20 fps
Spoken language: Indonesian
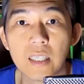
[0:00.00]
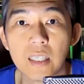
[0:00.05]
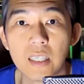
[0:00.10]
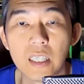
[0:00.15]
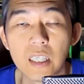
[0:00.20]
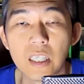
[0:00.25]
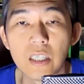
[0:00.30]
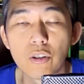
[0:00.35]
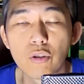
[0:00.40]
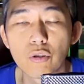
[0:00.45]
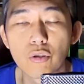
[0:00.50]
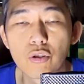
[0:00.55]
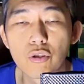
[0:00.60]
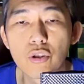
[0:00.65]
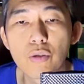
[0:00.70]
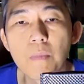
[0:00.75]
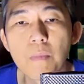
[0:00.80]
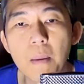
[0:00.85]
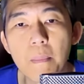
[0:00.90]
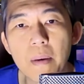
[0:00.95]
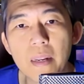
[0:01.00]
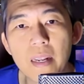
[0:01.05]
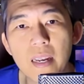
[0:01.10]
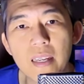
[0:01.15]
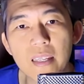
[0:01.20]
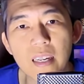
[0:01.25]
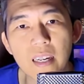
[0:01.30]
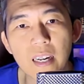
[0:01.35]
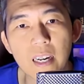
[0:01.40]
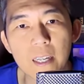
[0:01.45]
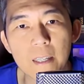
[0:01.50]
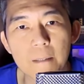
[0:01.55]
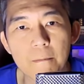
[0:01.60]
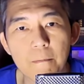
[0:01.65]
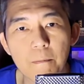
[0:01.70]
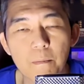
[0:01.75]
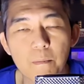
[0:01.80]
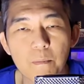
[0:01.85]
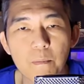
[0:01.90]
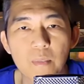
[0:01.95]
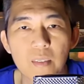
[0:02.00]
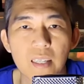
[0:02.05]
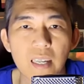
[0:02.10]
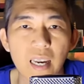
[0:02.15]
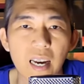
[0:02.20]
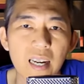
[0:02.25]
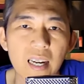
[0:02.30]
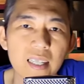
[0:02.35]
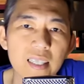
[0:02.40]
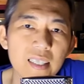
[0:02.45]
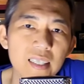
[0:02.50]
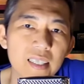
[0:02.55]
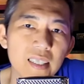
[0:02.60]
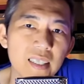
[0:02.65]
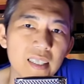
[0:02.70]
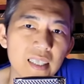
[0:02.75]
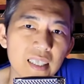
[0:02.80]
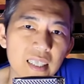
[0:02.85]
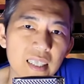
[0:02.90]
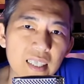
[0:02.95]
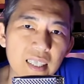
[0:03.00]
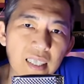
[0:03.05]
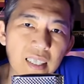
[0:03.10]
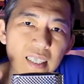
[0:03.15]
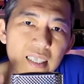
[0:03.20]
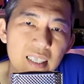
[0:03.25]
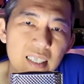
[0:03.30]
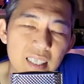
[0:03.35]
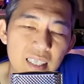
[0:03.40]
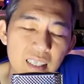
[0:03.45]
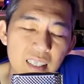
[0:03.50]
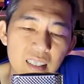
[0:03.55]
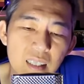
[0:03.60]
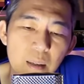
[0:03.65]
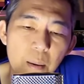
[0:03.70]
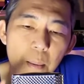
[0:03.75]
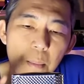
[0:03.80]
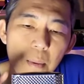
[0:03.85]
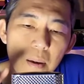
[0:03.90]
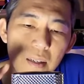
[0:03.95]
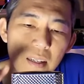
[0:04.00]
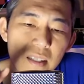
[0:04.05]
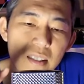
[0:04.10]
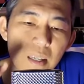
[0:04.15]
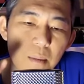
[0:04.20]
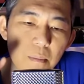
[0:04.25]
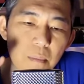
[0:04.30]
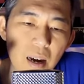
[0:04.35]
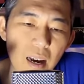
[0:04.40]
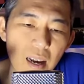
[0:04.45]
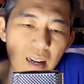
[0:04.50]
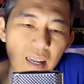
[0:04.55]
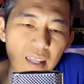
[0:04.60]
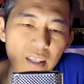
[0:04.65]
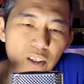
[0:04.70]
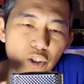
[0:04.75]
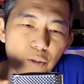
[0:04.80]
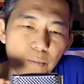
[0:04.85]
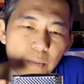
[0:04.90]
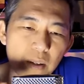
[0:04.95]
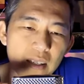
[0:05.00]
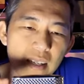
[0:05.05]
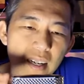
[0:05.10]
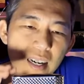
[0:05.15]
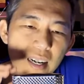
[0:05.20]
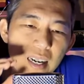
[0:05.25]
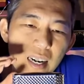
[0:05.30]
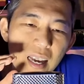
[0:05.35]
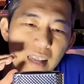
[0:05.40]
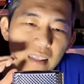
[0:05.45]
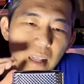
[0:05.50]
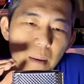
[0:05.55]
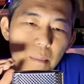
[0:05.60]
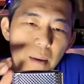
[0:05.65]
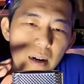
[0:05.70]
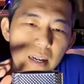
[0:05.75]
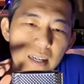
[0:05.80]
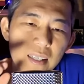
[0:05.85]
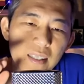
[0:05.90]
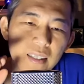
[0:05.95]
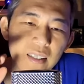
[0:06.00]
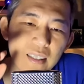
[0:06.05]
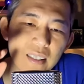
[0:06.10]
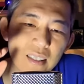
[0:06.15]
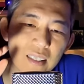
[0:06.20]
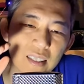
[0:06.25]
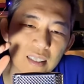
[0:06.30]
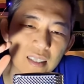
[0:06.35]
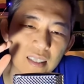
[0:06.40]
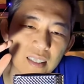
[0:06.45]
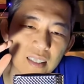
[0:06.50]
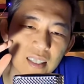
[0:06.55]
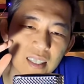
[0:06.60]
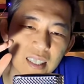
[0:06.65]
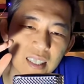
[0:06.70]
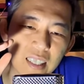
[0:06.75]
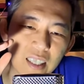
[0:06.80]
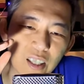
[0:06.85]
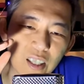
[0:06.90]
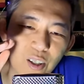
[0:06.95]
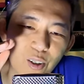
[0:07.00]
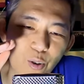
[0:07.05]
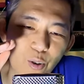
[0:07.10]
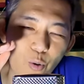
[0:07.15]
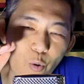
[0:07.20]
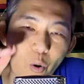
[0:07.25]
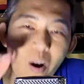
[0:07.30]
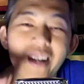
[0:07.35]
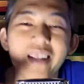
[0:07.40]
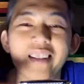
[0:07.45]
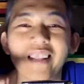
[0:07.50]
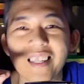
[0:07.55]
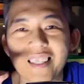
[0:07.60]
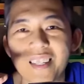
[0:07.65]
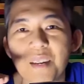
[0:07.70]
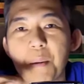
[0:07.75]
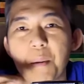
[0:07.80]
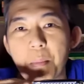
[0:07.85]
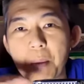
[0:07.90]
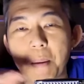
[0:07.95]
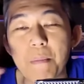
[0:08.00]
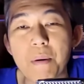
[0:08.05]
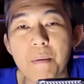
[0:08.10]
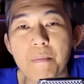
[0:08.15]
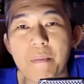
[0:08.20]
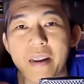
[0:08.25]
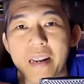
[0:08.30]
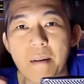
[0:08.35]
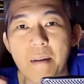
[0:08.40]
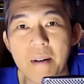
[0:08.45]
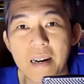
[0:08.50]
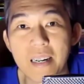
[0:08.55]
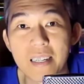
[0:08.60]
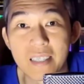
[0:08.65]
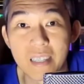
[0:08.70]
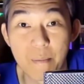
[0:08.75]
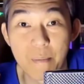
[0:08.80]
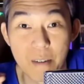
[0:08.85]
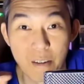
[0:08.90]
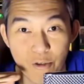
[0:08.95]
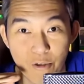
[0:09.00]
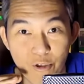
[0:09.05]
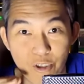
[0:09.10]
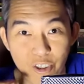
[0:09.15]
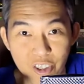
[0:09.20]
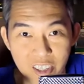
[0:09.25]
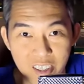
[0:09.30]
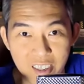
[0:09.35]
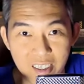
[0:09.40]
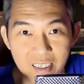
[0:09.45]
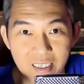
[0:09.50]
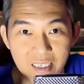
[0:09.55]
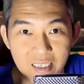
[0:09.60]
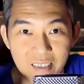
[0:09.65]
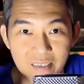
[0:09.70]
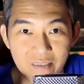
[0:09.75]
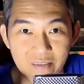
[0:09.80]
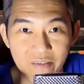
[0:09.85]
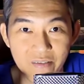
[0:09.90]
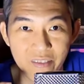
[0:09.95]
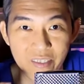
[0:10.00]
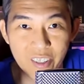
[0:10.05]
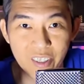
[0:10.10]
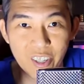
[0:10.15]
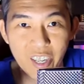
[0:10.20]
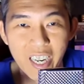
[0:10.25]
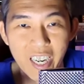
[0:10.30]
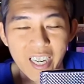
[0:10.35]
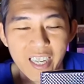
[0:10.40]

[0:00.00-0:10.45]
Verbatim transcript: Itu cuma bedanya guys. Ya, ini dia memang Rich and Mahalan, cuman dia kelihatan banget kualitasnya memang berbeda banget sama yang original. Oke? Okay?